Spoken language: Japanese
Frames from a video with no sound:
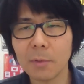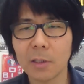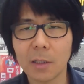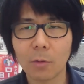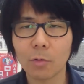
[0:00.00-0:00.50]

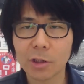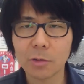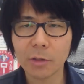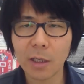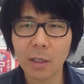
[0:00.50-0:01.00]
今ねこっ
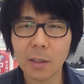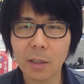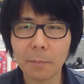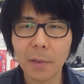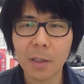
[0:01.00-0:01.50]
ちのね
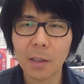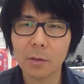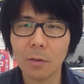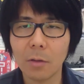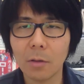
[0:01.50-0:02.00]
やっぱり
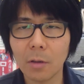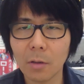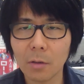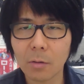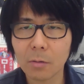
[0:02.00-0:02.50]

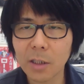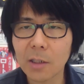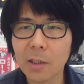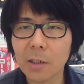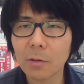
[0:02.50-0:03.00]
ここ
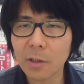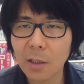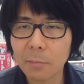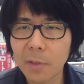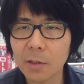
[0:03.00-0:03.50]
最近の
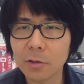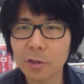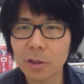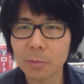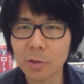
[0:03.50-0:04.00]
ね、
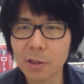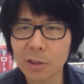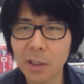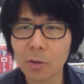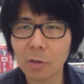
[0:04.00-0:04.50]
YouTube の規
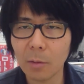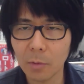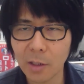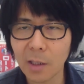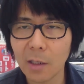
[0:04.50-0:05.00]
制とか
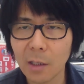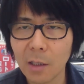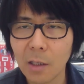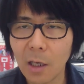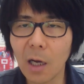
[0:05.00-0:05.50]
もね、
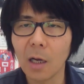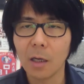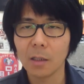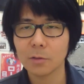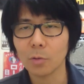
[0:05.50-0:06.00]
あ
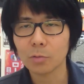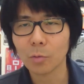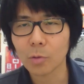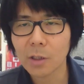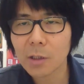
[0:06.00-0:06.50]
そう
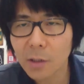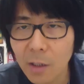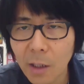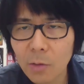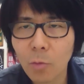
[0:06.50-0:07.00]
この間
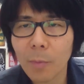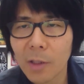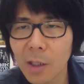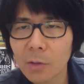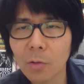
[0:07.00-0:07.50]
ねごめ
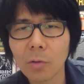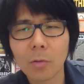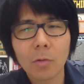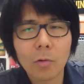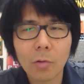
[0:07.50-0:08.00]
んね
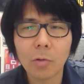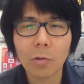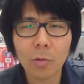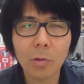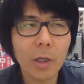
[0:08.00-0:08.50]

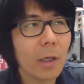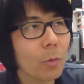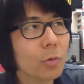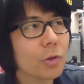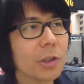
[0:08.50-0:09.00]

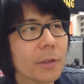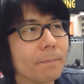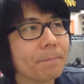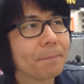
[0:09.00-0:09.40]
おとつい